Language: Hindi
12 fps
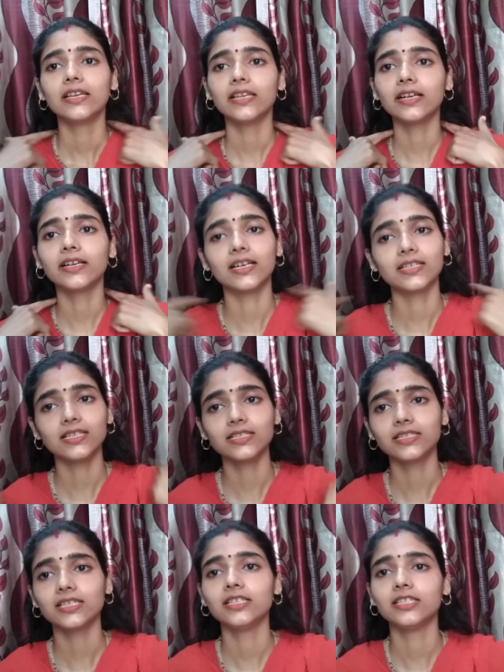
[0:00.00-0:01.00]
या गर्दन
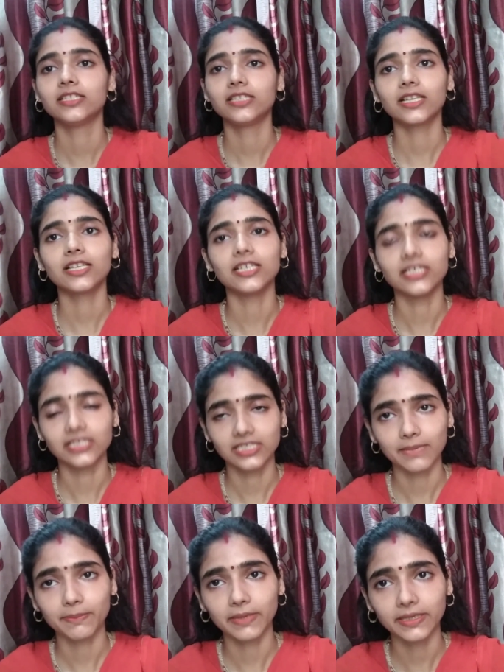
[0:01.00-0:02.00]
से नीचे के
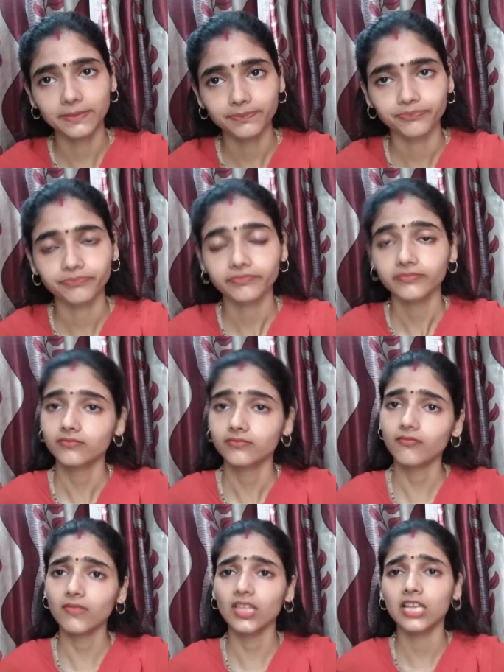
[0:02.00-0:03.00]
हिस्से पे
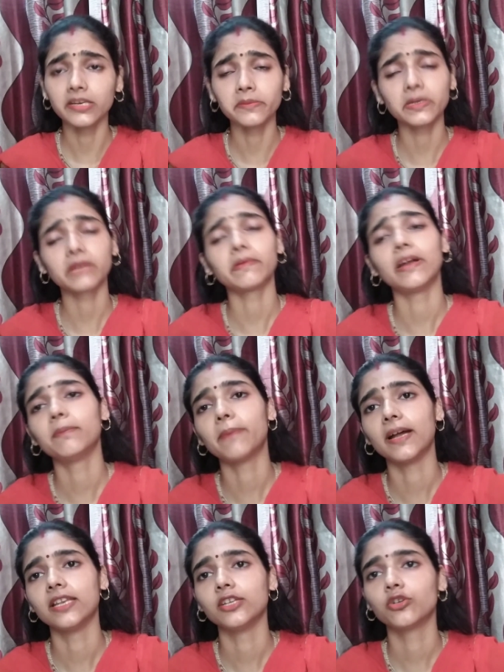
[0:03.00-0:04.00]
नमक वाले
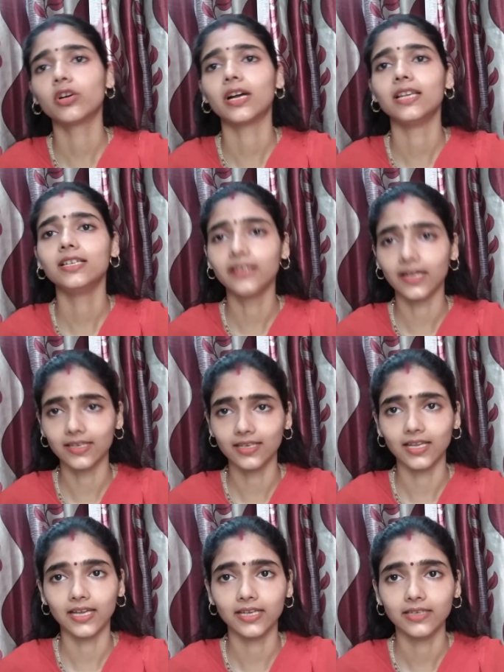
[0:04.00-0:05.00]
पानी को खाली
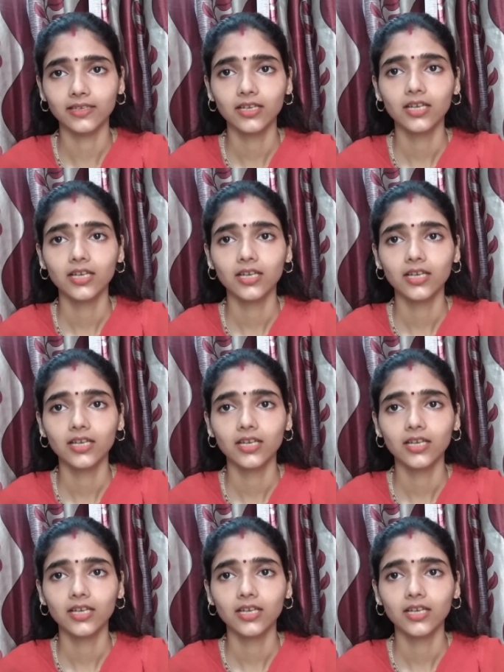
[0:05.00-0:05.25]
डालना है